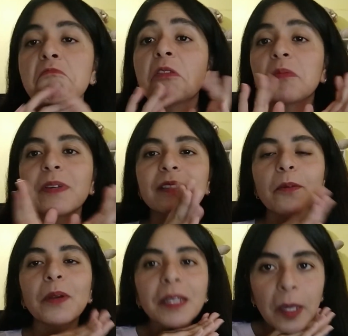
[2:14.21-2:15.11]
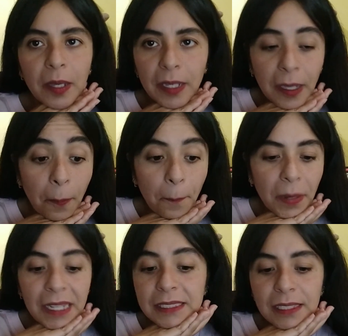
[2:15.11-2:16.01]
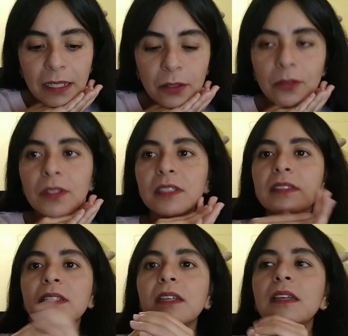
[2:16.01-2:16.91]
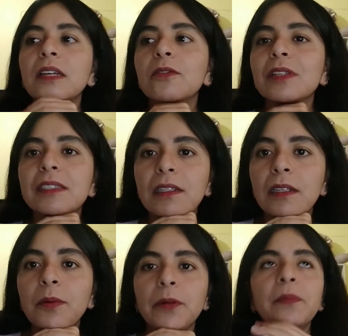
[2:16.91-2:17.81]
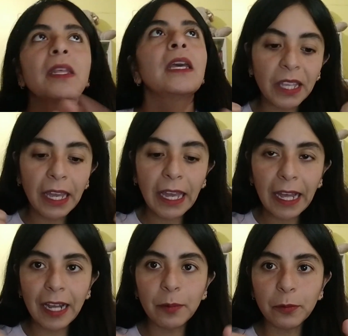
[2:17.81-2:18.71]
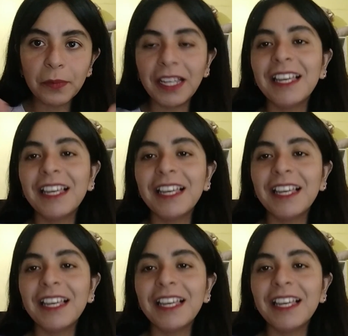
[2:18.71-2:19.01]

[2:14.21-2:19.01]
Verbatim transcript: Después saber qué, qué pasa con este, con este libro. Ánimo.